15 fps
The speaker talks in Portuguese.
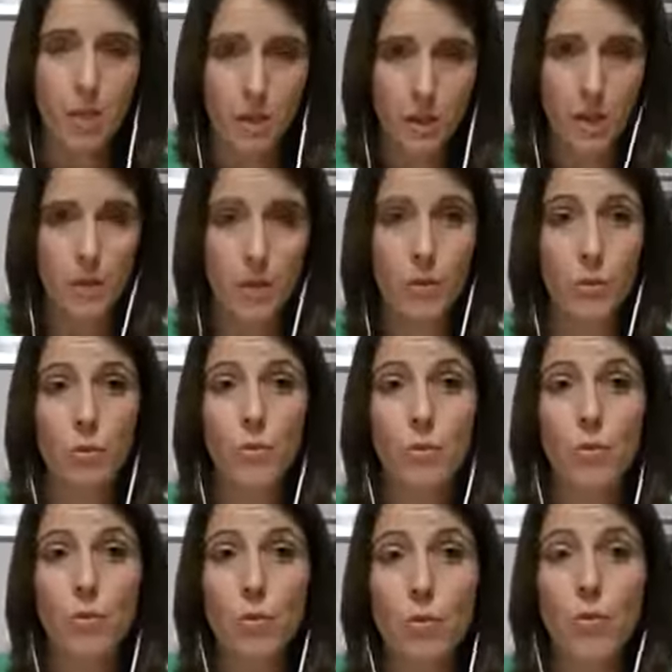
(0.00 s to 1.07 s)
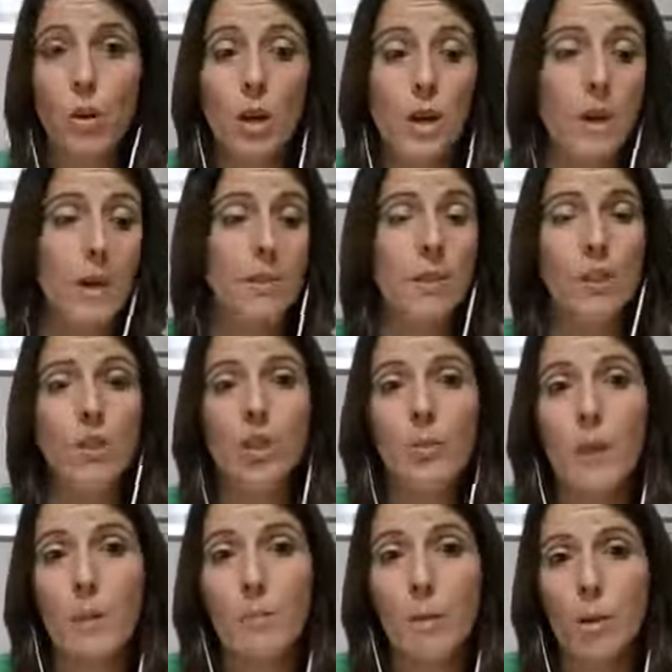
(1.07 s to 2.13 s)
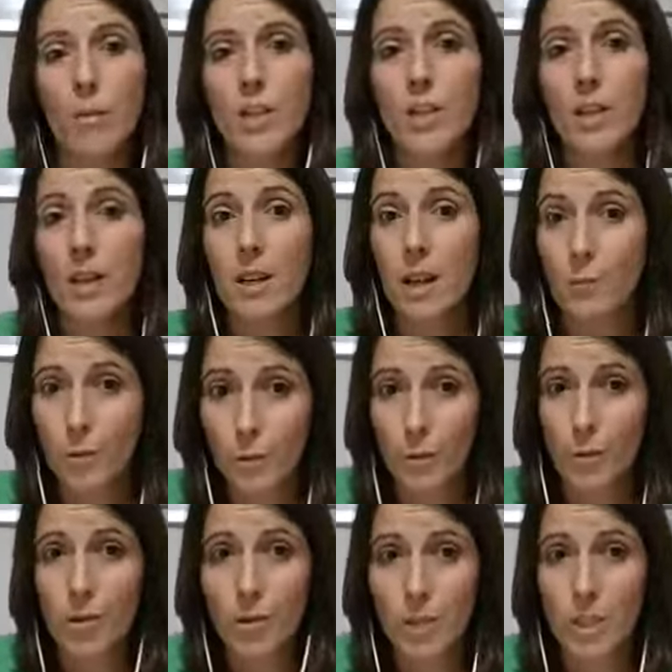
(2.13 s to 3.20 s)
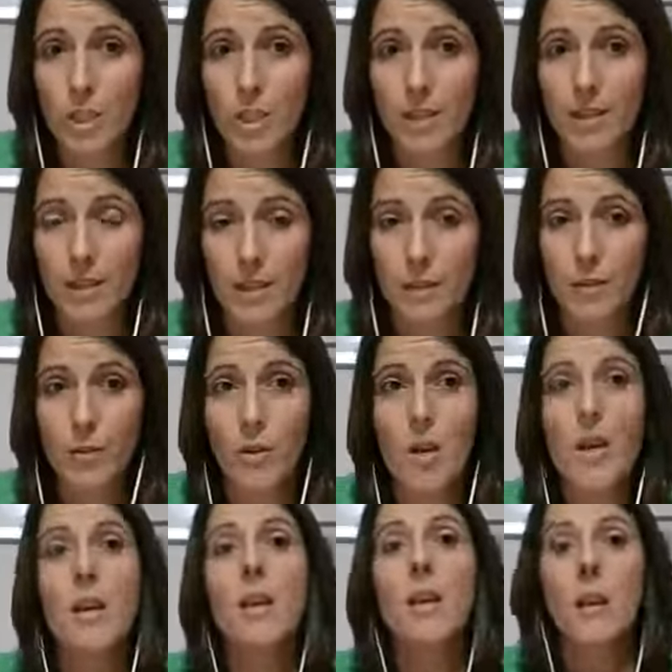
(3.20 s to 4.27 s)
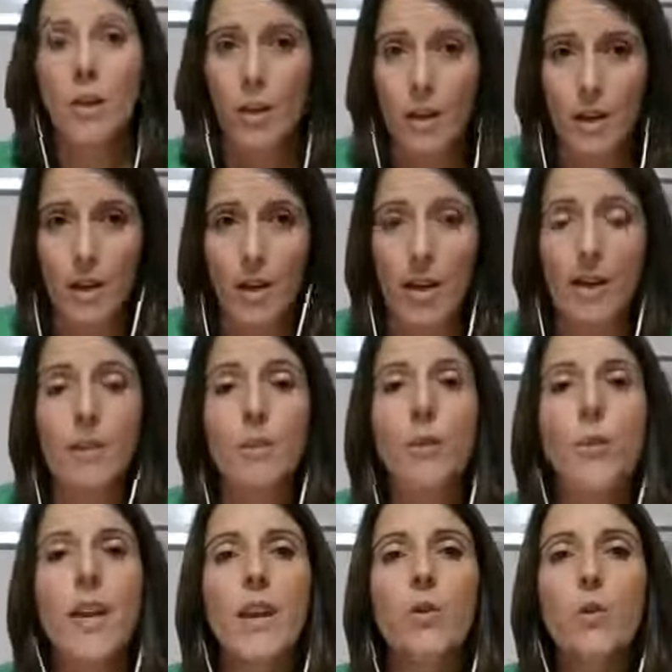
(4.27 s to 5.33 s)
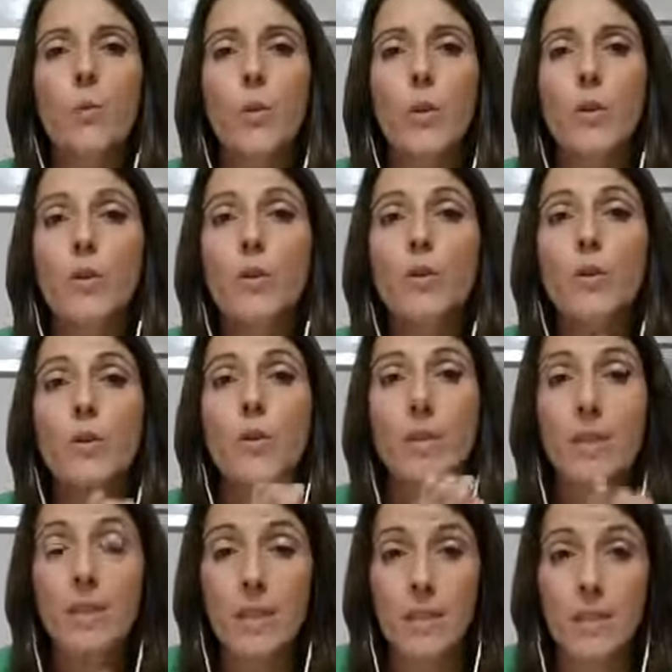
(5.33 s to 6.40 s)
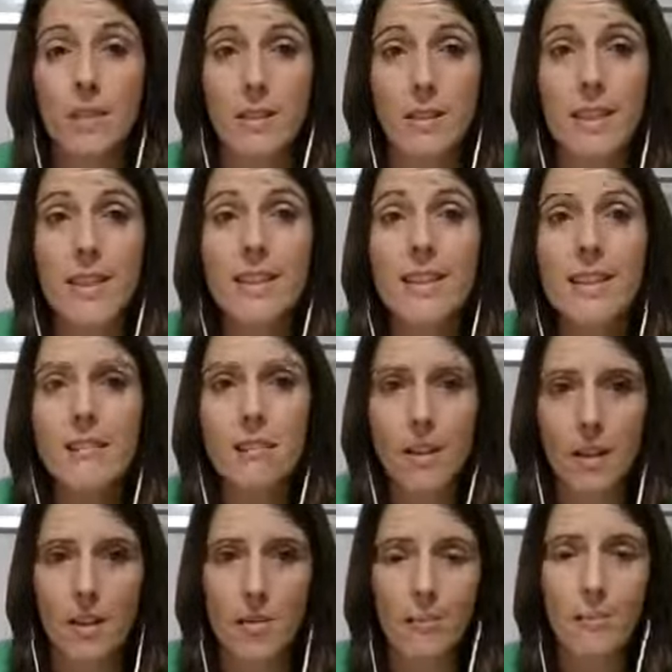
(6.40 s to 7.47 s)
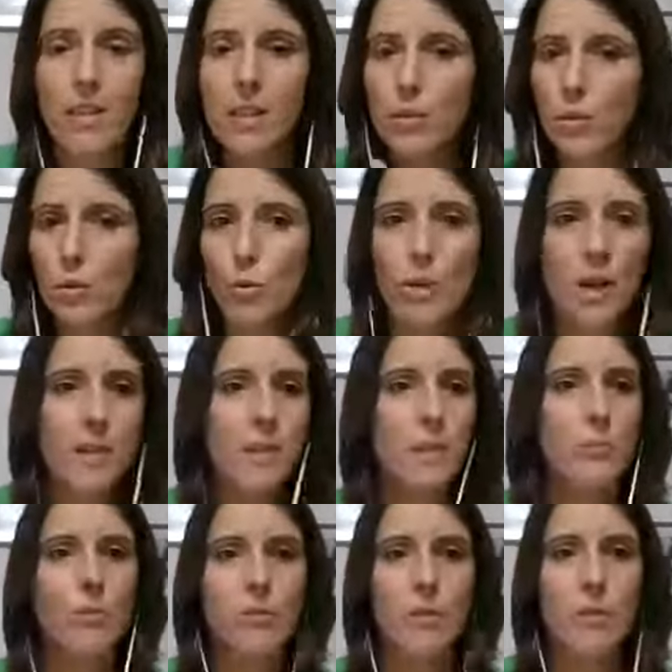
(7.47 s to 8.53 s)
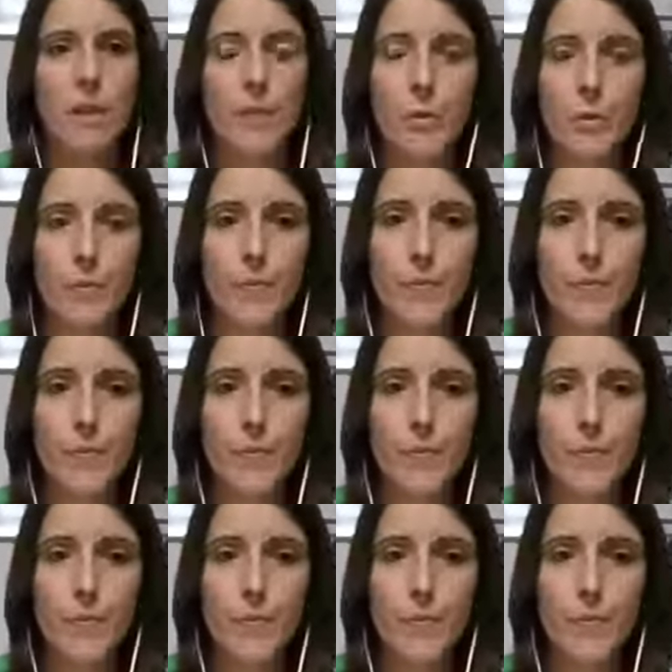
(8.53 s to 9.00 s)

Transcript: Ok, então tu tens que esperar pelo menos que acabe o período de baixa, certo? Ok, então o que é que tu podes fazer até lá para te colocares em movimento?